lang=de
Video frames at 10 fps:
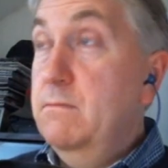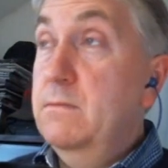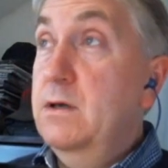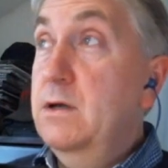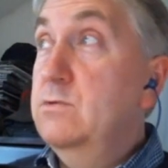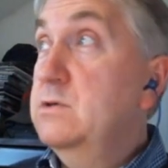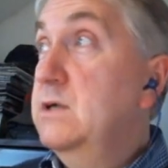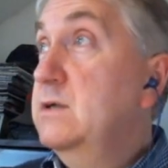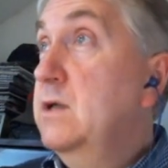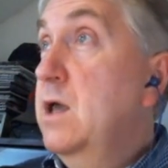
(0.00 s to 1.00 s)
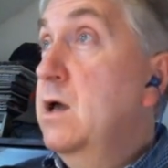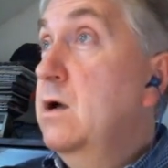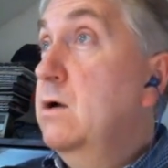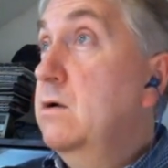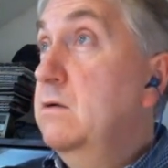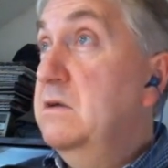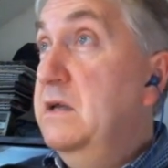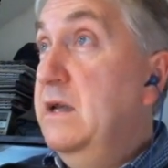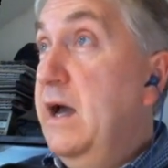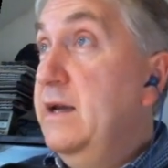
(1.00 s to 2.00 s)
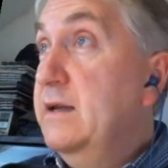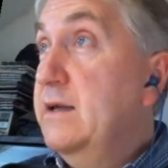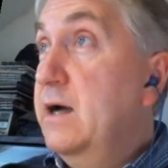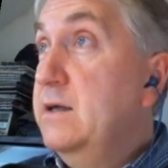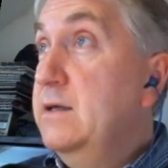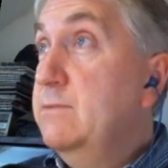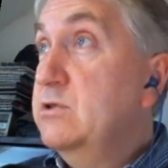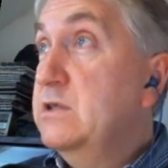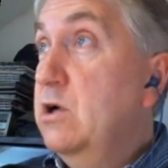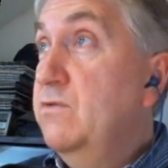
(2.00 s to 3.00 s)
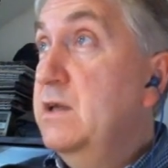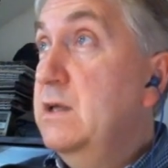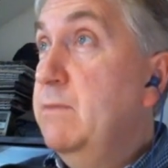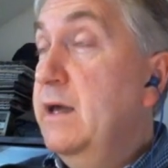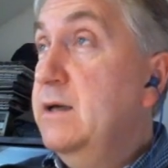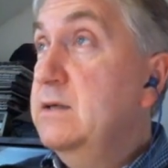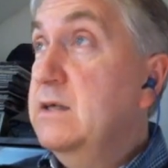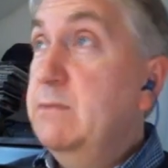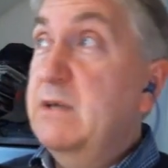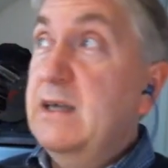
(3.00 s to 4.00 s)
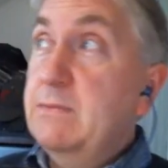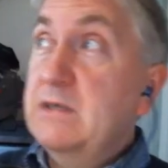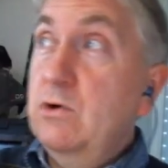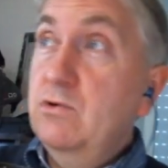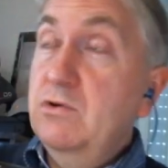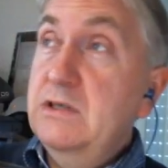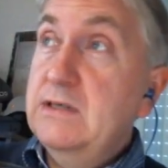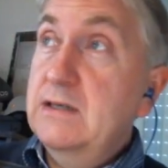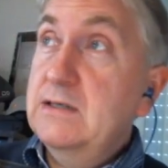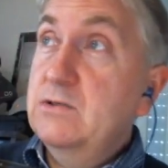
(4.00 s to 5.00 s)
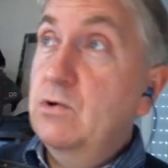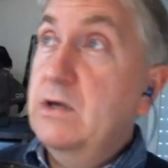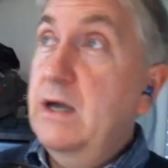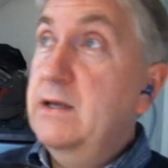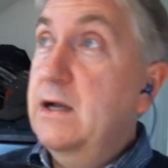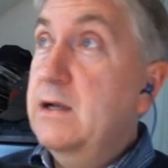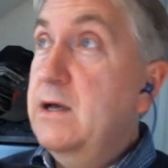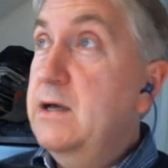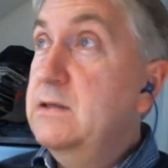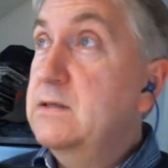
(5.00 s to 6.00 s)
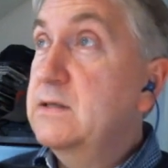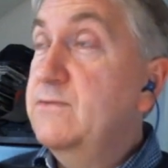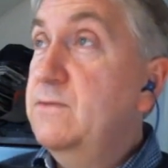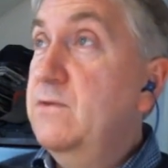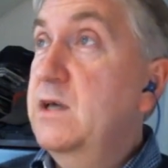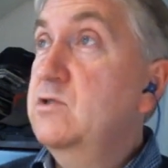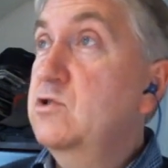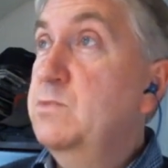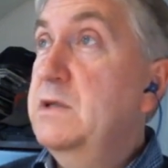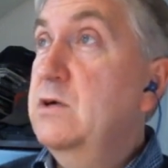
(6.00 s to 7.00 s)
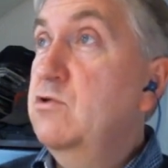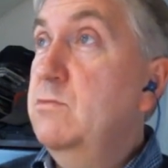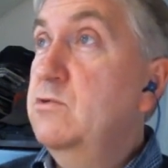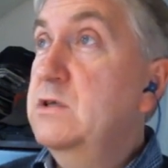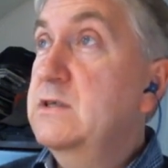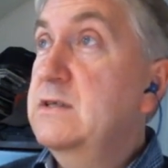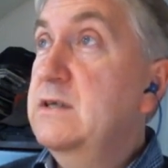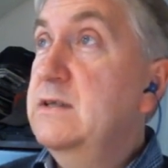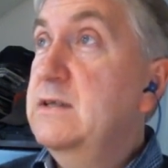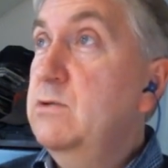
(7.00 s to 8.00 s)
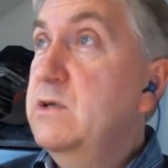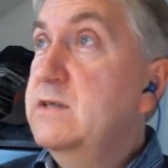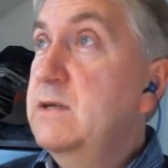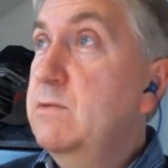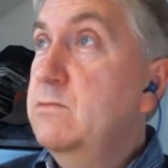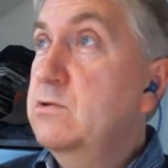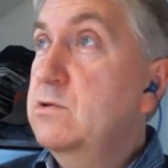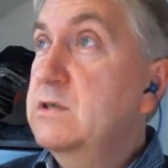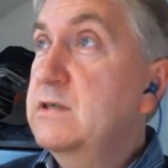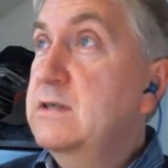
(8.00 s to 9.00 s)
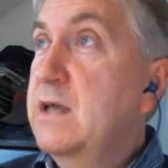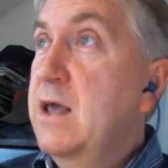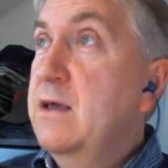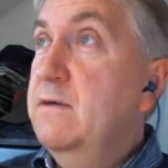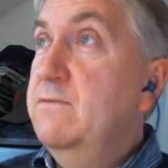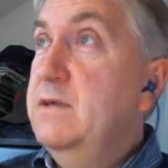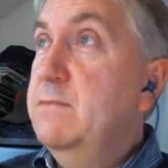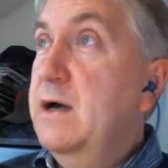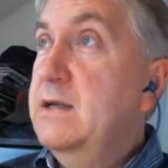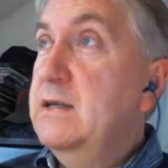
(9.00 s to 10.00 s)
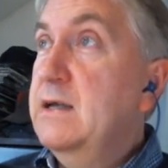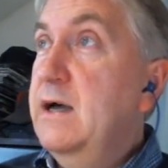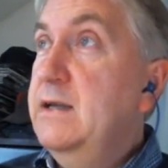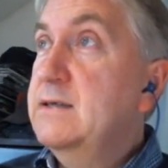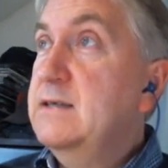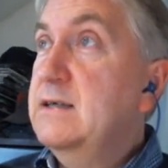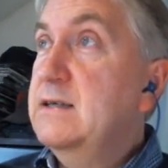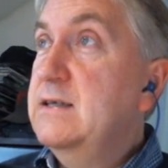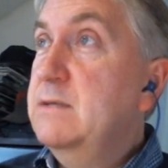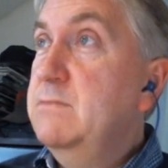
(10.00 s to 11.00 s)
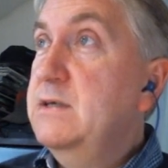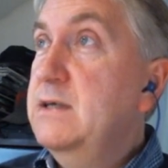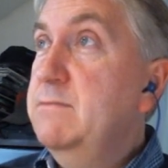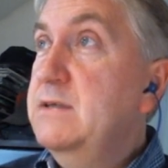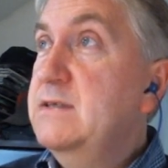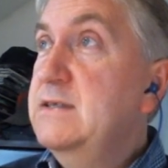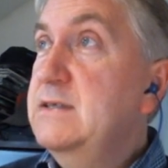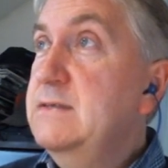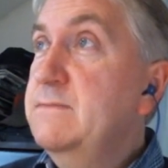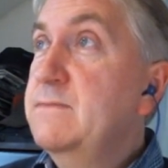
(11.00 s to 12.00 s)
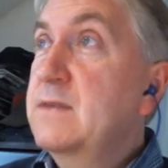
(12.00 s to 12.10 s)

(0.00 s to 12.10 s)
Ja, und dann den einen Gang hier muss ich auch wieder nehmen Heckantrieb. Da gibt es auch noch nichts anderes, noch kein Allrad. Das wird vielleicht noch später kommen. Und es ist genau derselbe Motor drin wie im ID3. Das irritiert mich ein bisschen.